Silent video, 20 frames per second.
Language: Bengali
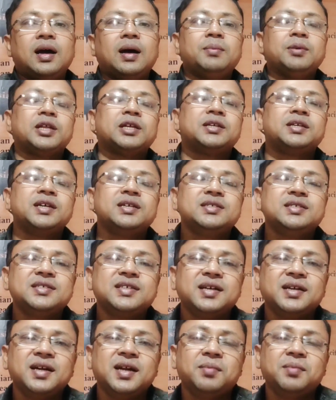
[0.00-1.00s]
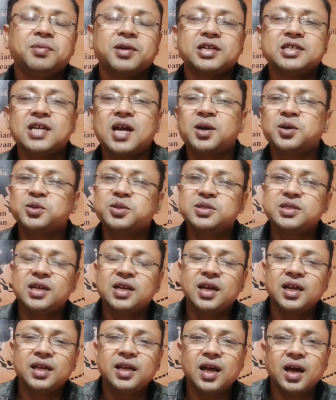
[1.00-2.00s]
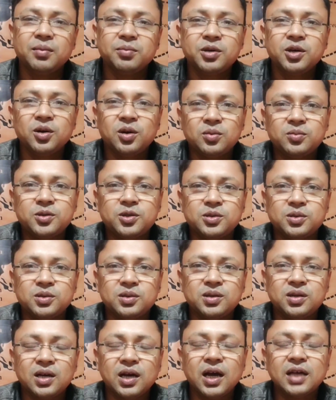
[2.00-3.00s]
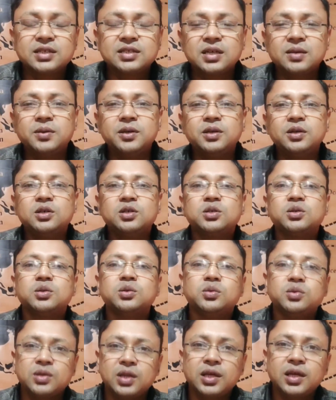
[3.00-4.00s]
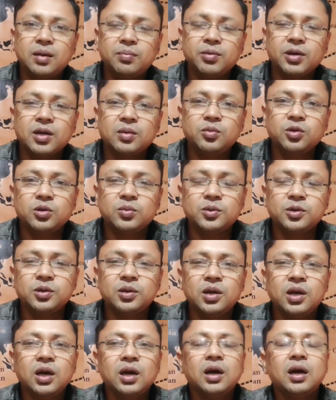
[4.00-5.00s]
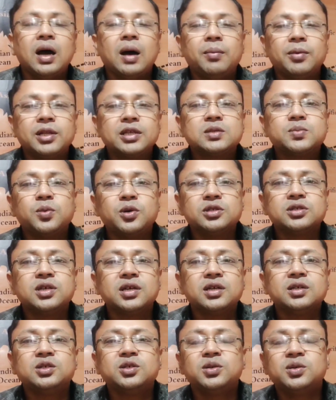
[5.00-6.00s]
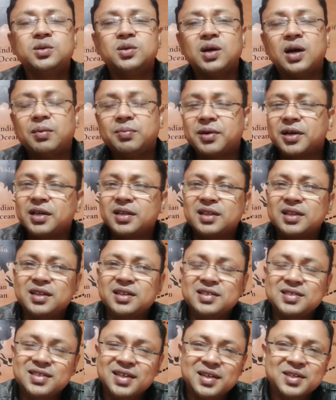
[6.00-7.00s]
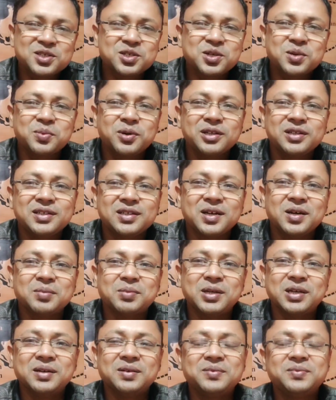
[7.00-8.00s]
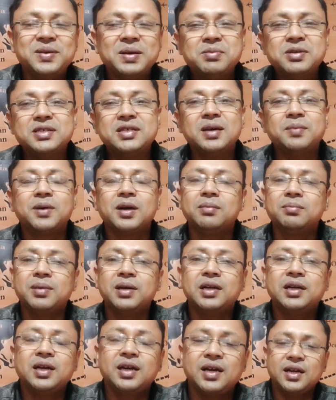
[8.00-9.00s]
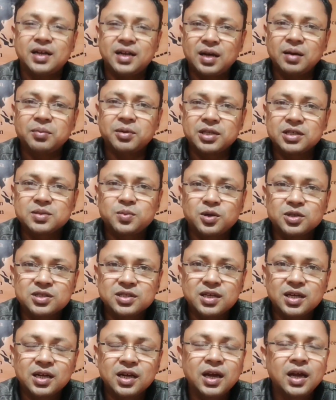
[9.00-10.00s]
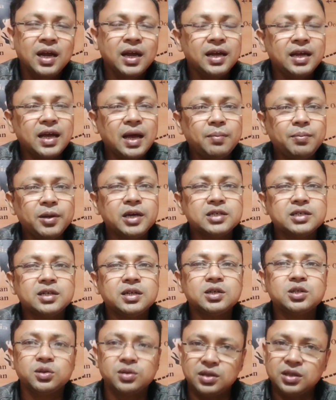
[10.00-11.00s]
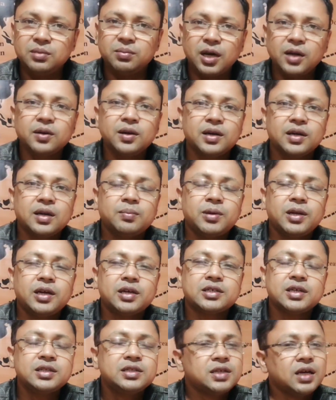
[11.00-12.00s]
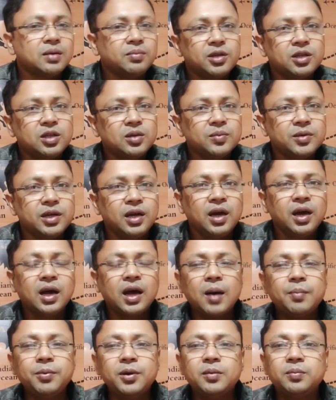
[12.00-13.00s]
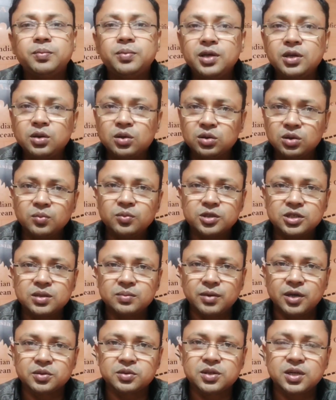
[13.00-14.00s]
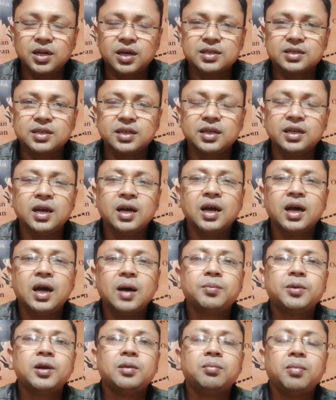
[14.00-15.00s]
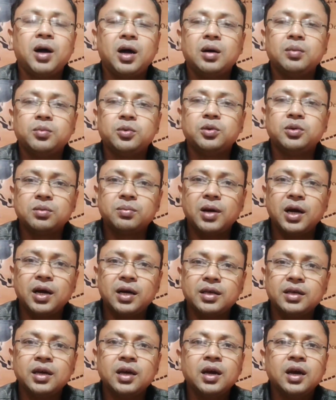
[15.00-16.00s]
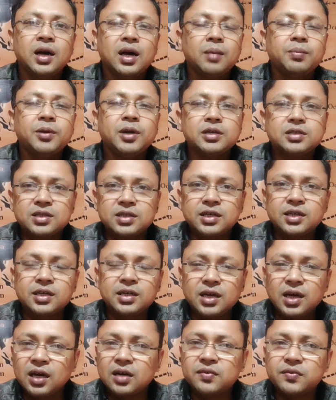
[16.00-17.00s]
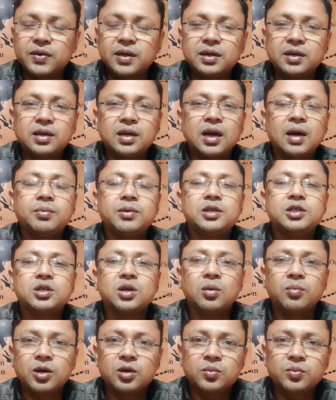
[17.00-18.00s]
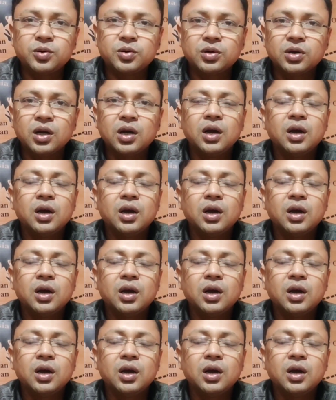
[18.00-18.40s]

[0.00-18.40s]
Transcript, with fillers: আমাদের টিএসসি চ্যানেলে আপনাকে স্বাগত জানাই আমি অভ্র আজকের ভিডিও শুরুতেই আপনাকে বলবো আমাদের স্পন্সারের জন্য আপনাকে 30 সেকেন্ড সময় দিতে হবে অ্যাপ কোম্পানি এটা আমাদের স্পন্সার এই অ্যাপ্লিকেশনটা সত্যিই ভালো একটা অ্যাপ্লিকেশন যার মাধ্যমে আপনার প্রিয়তম যে মানুষরা আছেন আপনার মা বোন ভাই আপনার স্ত্রী গার্লফ্রেন্ড আপনি সবার ওপর